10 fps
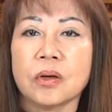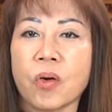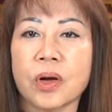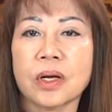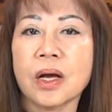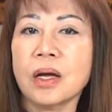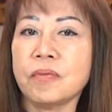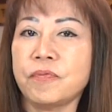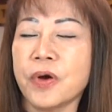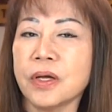đoàn
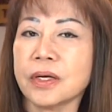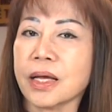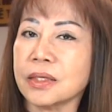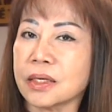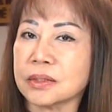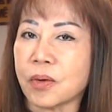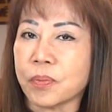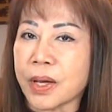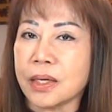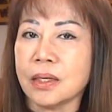kết với các dân
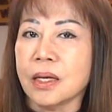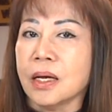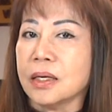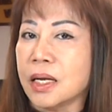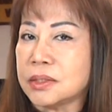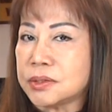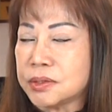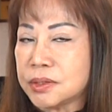tộc ấy để